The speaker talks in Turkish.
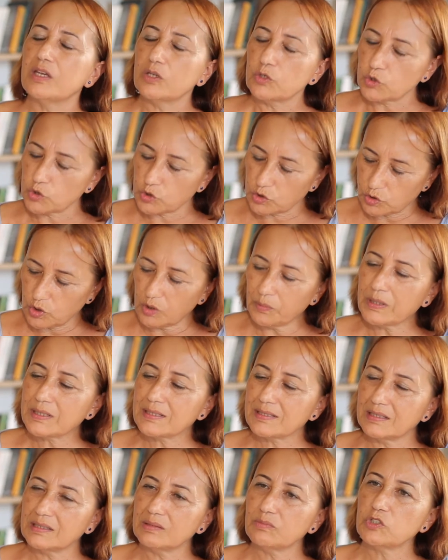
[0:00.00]
Şu, söylemek
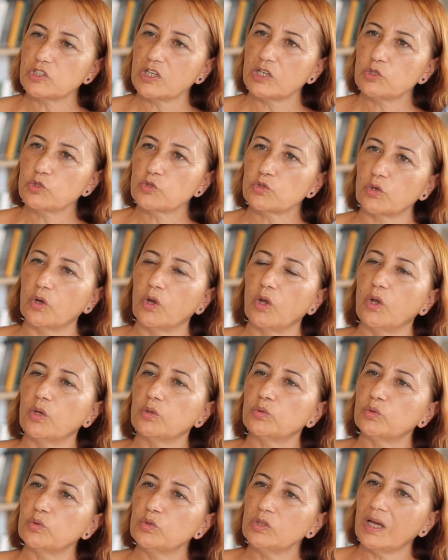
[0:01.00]
istediğim şey şu.
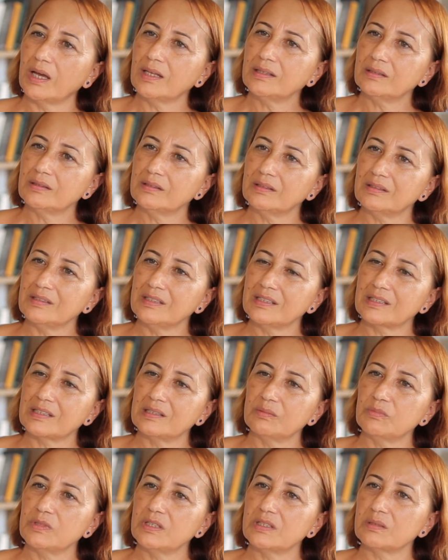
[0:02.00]
Dünyanın
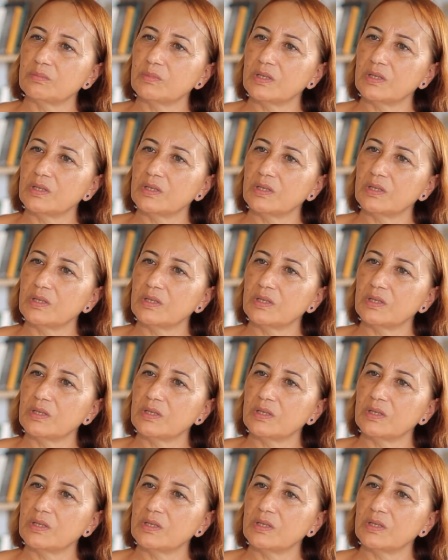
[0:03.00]
iklimleri,